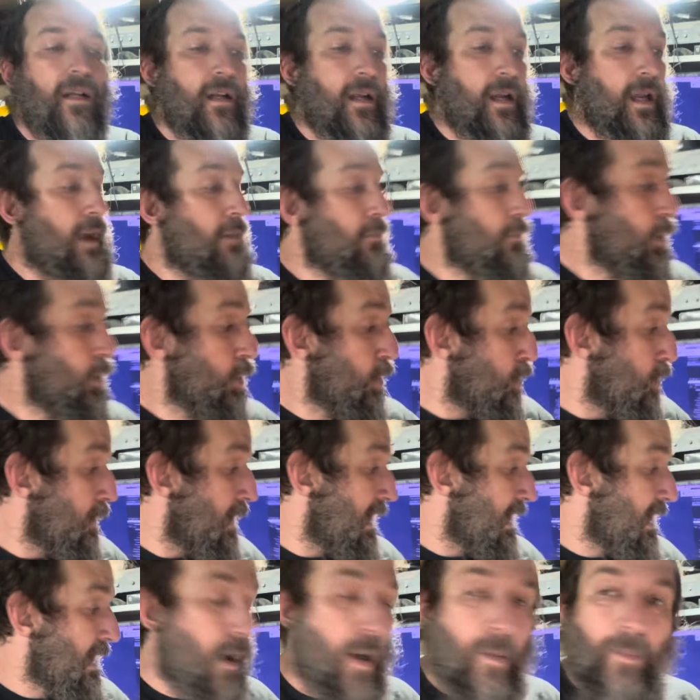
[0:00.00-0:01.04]
É muito
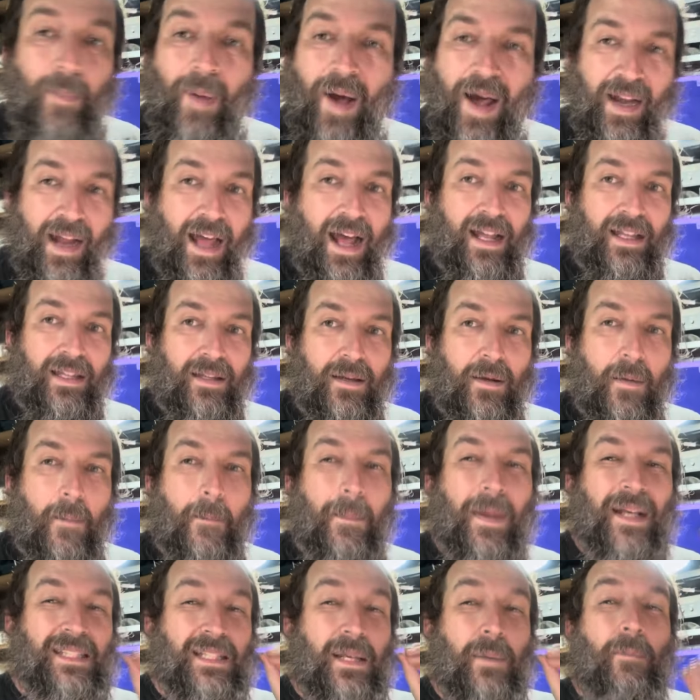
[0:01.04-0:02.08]
legal a parada,
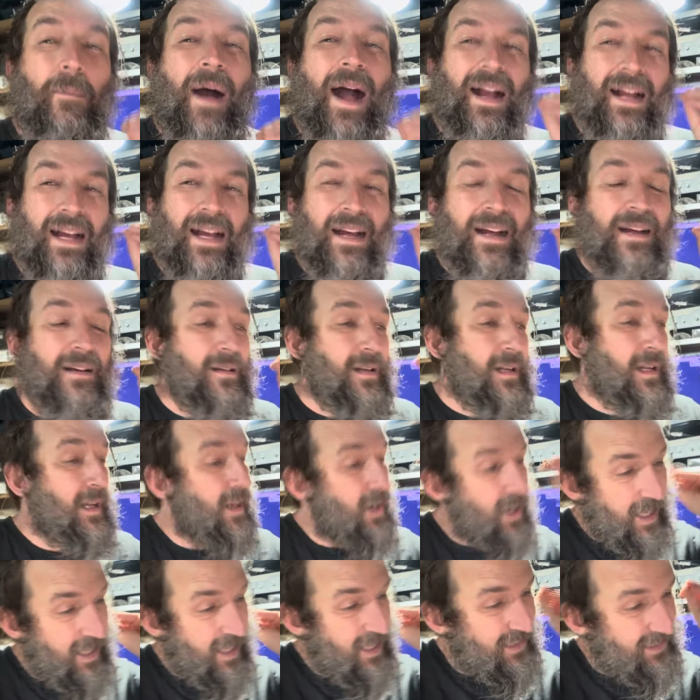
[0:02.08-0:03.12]
mas você paga
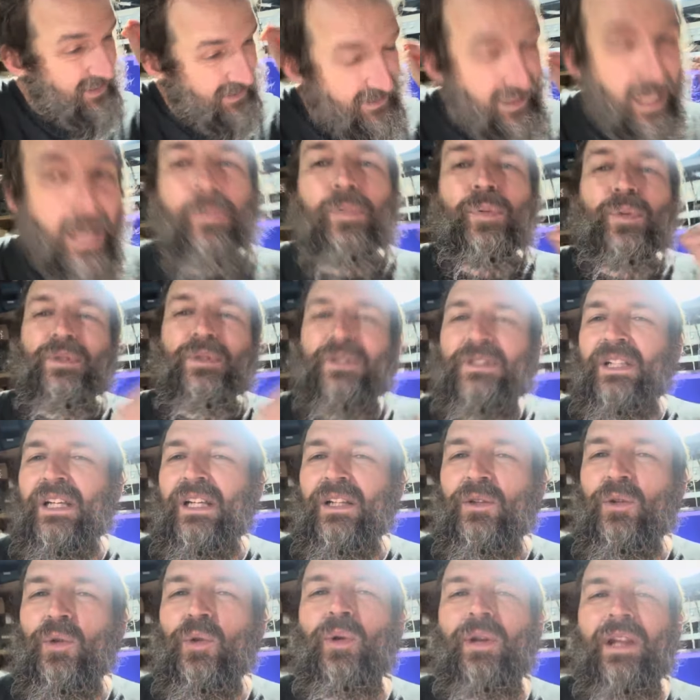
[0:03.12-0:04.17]

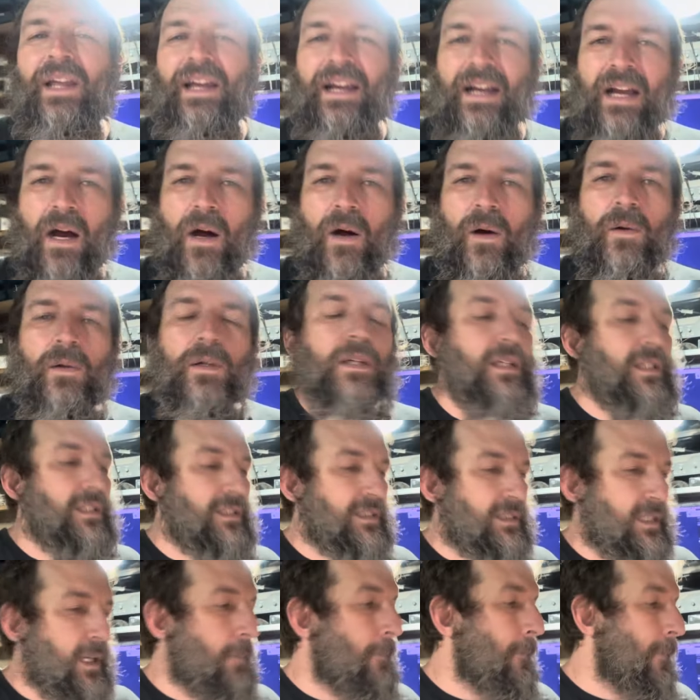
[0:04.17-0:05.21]
100% do legal
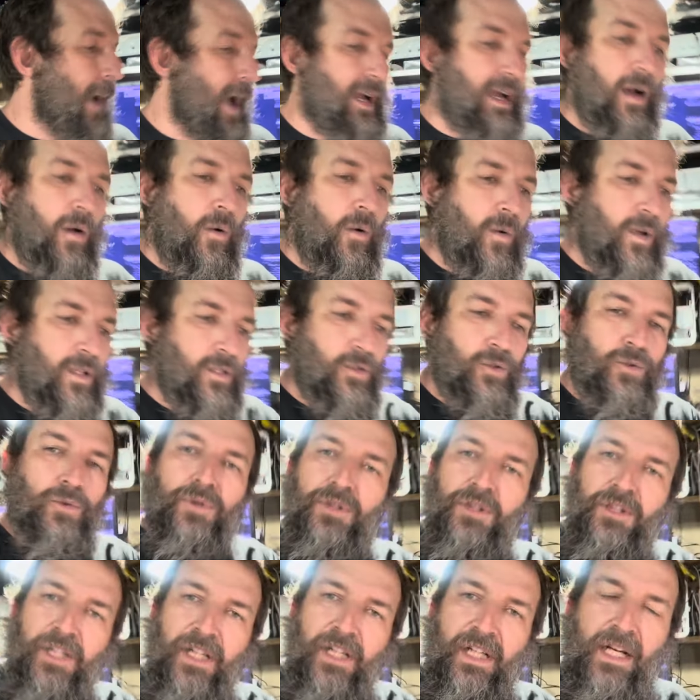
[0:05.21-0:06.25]
você paga com a
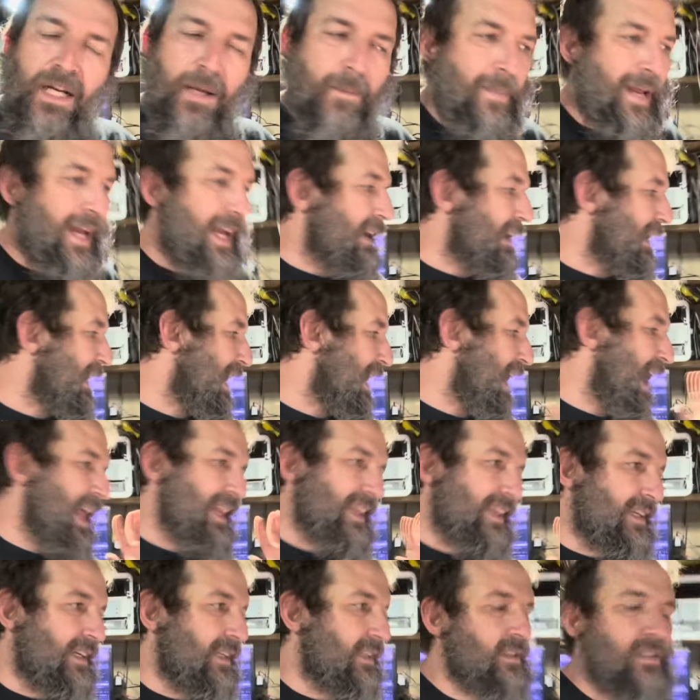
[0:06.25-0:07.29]
sujeira
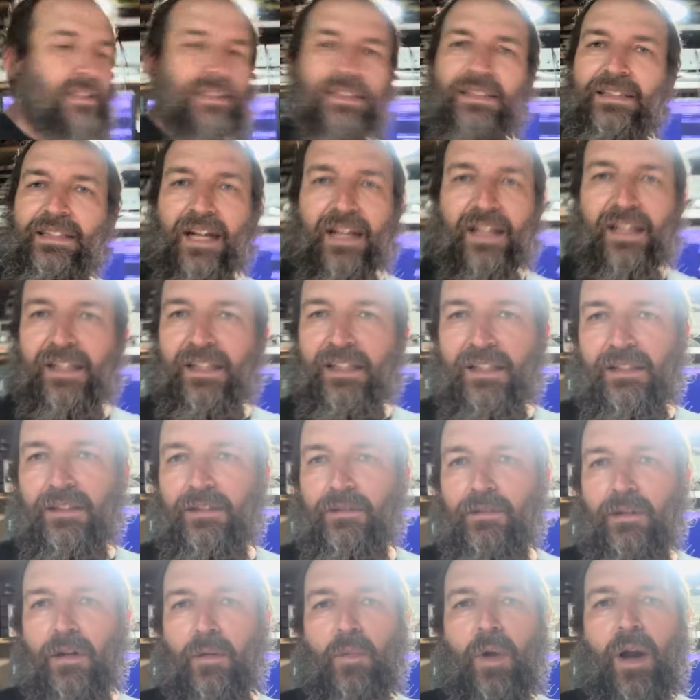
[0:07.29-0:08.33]
melecada que tá aqui
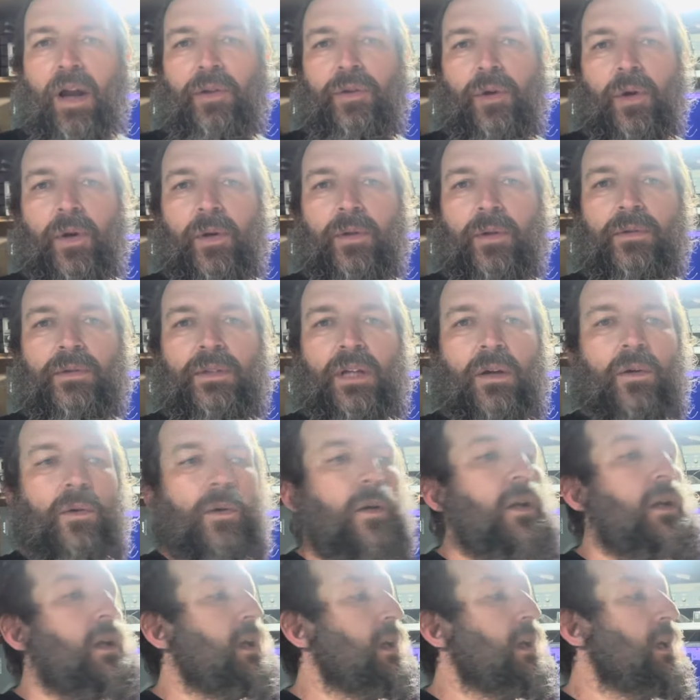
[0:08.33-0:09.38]
no laboratório, sacou?
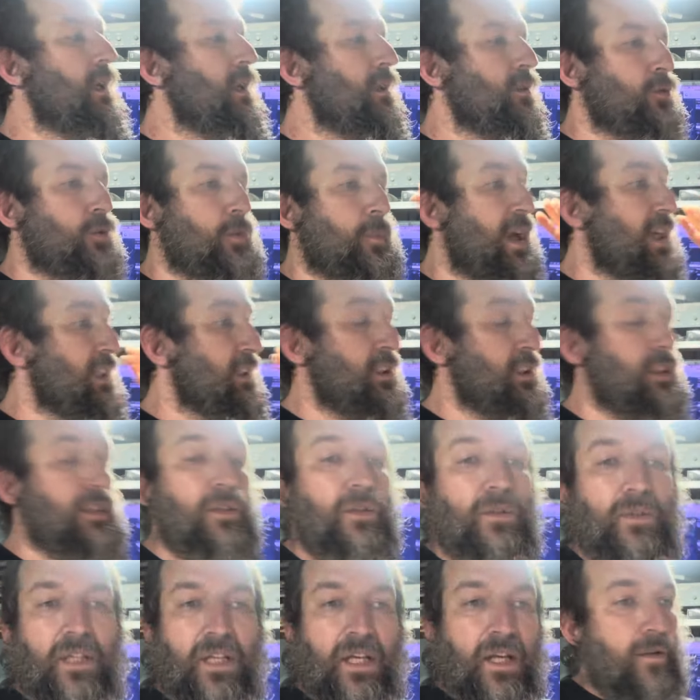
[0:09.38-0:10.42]
Se soubesse disso, eu
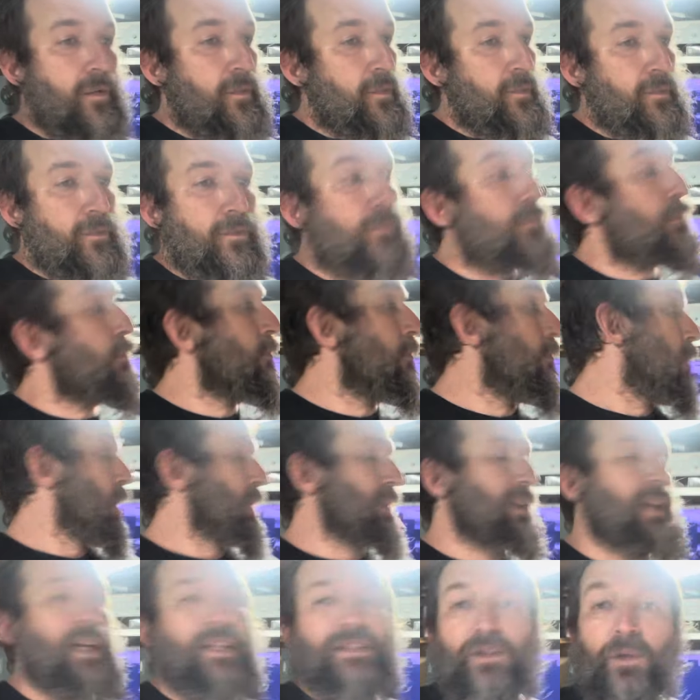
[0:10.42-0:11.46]
teria
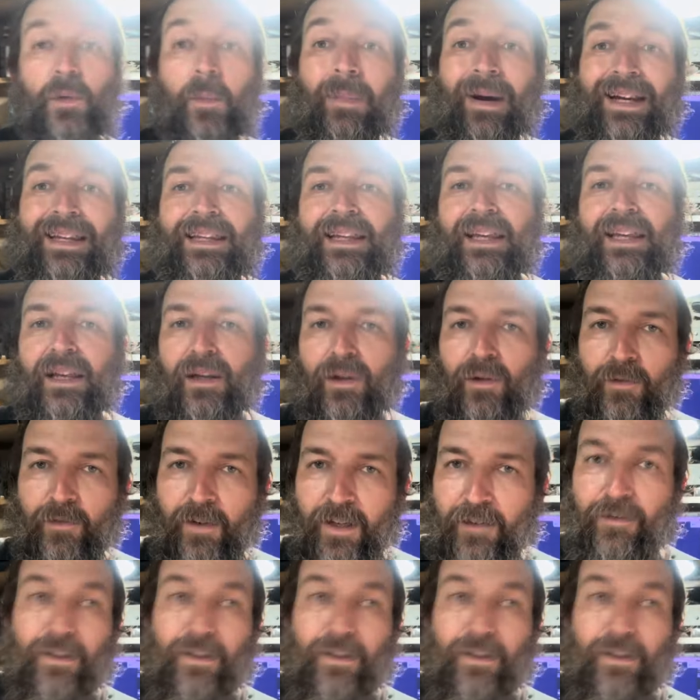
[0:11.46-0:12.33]
botado aqui no banheiro, velho.